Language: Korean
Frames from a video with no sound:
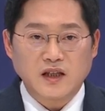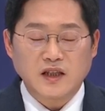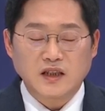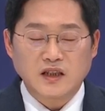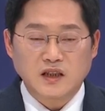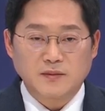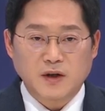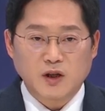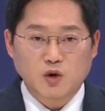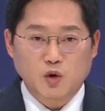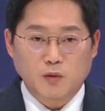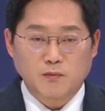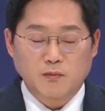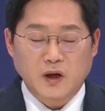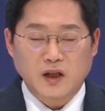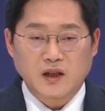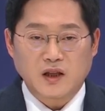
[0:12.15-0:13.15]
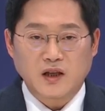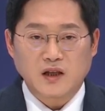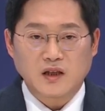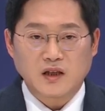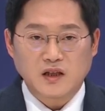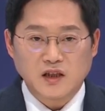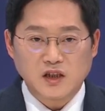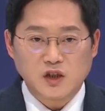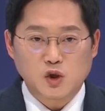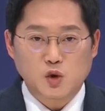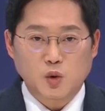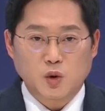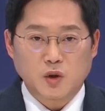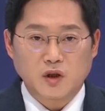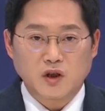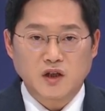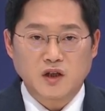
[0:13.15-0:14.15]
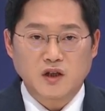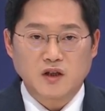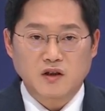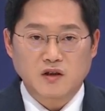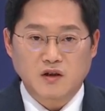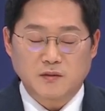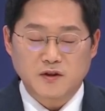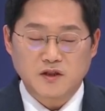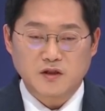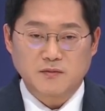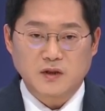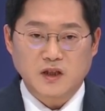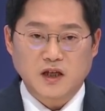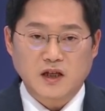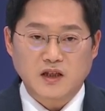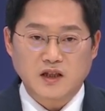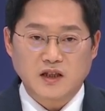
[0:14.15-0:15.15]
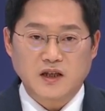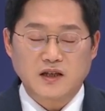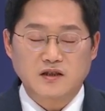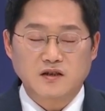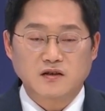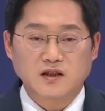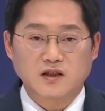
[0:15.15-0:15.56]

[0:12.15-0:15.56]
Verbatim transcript: 입금한 돈만 일조 원이 넘었습니다. 이해선